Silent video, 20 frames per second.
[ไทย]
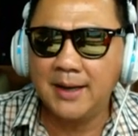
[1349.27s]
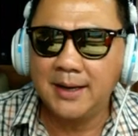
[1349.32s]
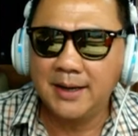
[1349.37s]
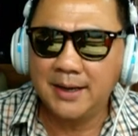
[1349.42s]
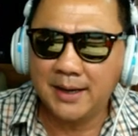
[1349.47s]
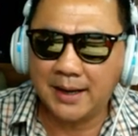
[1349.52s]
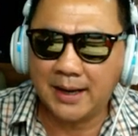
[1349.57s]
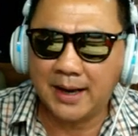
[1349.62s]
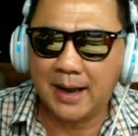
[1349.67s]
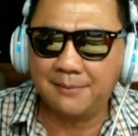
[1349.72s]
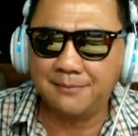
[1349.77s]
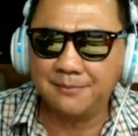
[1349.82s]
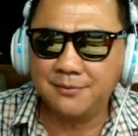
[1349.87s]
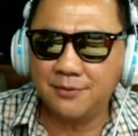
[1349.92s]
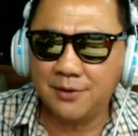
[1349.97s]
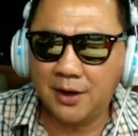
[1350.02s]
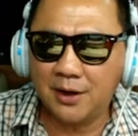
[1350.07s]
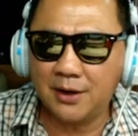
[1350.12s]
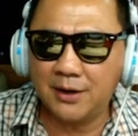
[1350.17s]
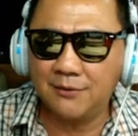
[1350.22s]
นะครับ
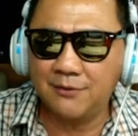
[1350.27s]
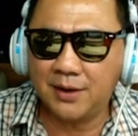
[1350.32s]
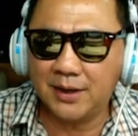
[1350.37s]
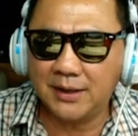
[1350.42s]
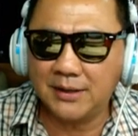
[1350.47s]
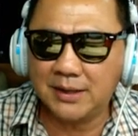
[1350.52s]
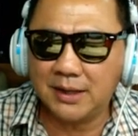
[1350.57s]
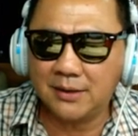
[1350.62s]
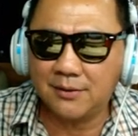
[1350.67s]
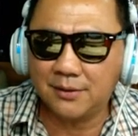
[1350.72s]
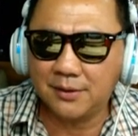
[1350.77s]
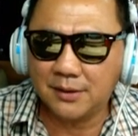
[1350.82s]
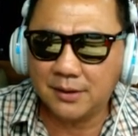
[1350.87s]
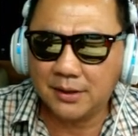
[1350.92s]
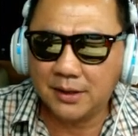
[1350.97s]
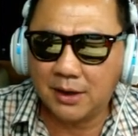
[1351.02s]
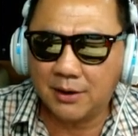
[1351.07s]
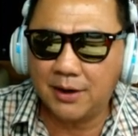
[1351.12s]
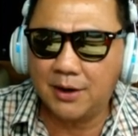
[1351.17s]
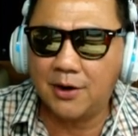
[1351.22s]
เท่านี้วันนี้
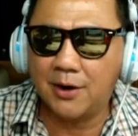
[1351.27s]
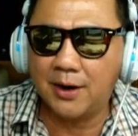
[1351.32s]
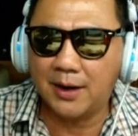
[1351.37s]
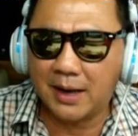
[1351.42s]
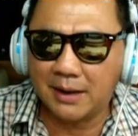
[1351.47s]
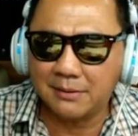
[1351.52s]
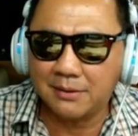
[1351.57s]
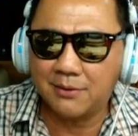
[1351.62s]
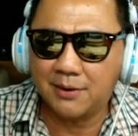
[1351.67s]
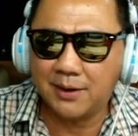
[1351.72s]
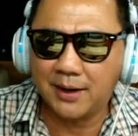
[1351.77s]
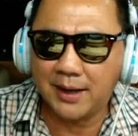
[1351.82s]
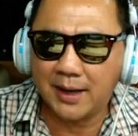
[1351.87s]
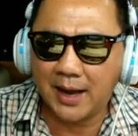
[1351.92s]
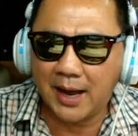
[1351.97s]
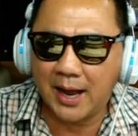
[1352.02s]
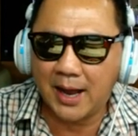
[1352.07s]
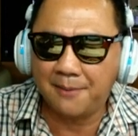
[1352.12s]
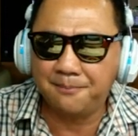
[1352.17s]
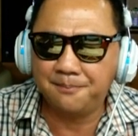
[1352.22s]
เท่านี้ก่อนนะครับสวัสดีครับ